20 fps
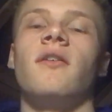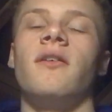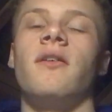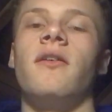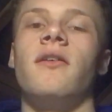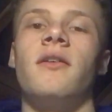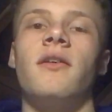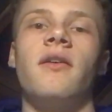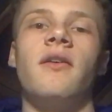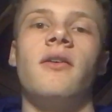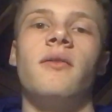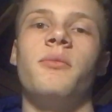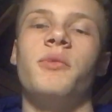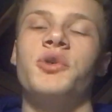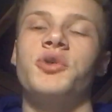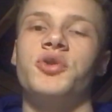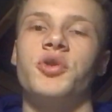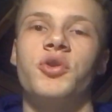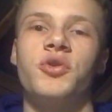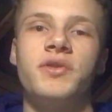Euh,
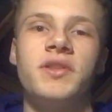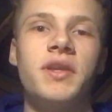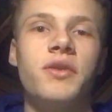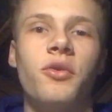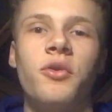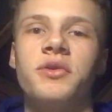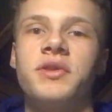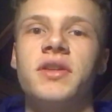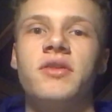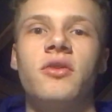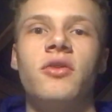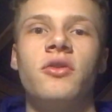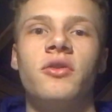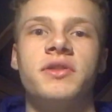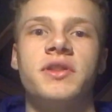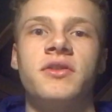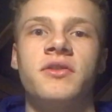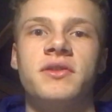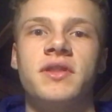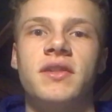moi, je te déconseille de te
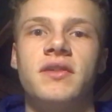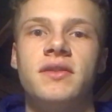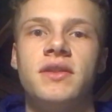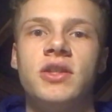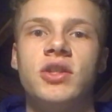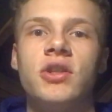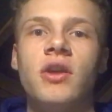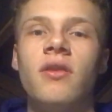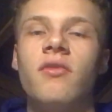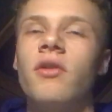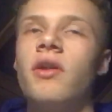lancer dans cette niche-là.